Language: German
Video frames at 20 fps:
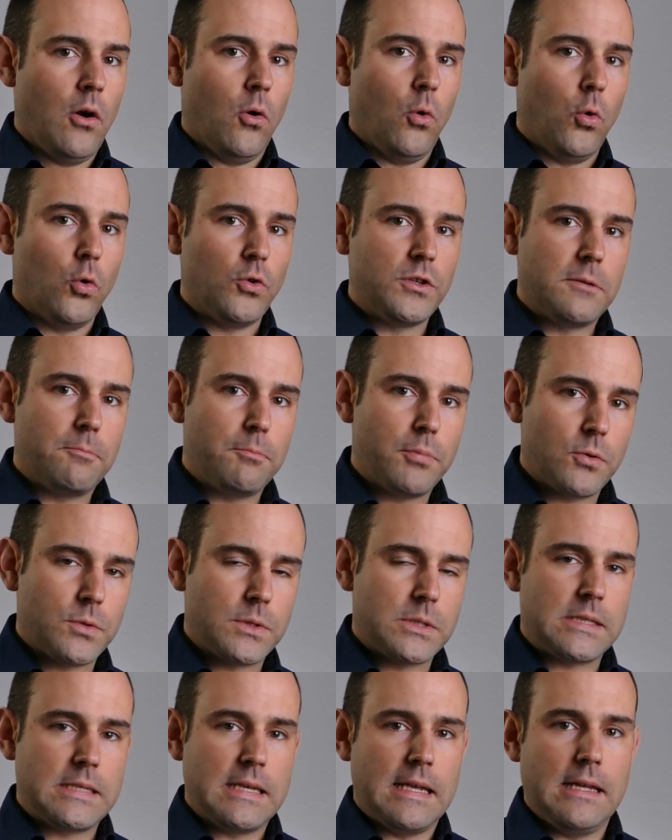oder
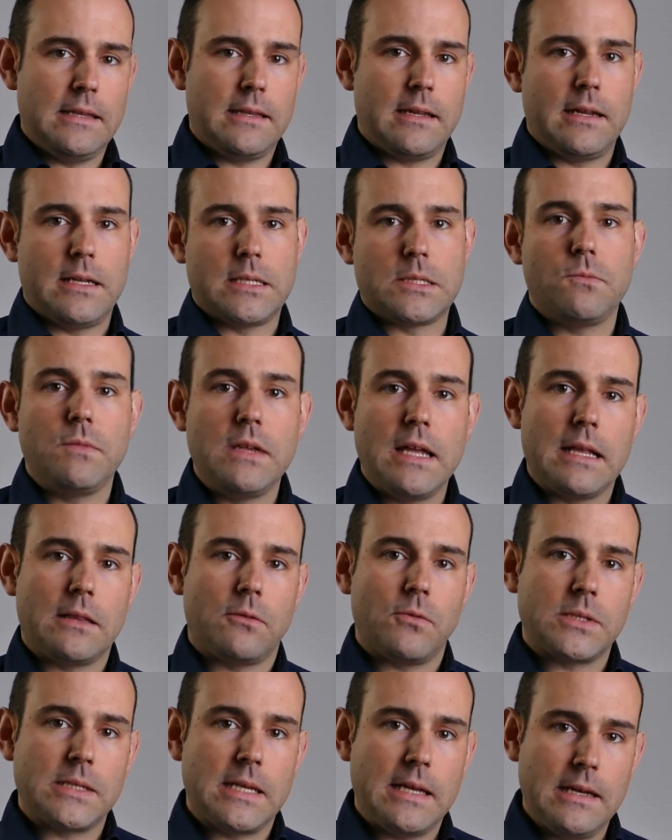Prozedere, wie
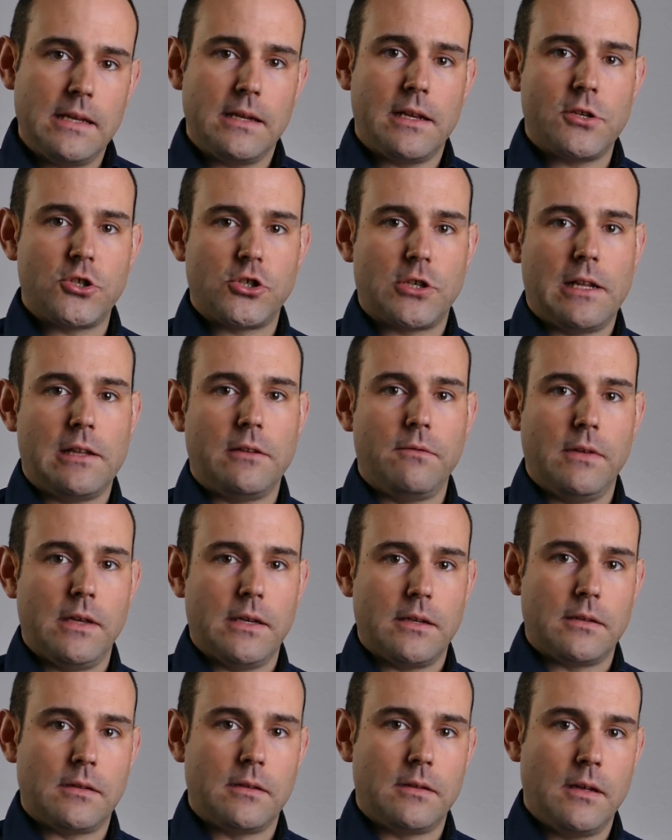etwas hergestellt
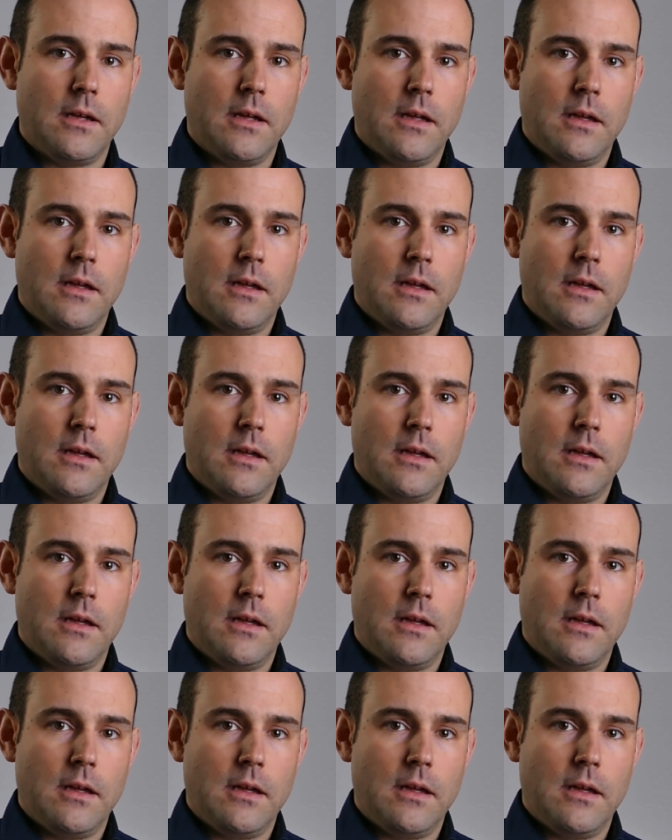wird?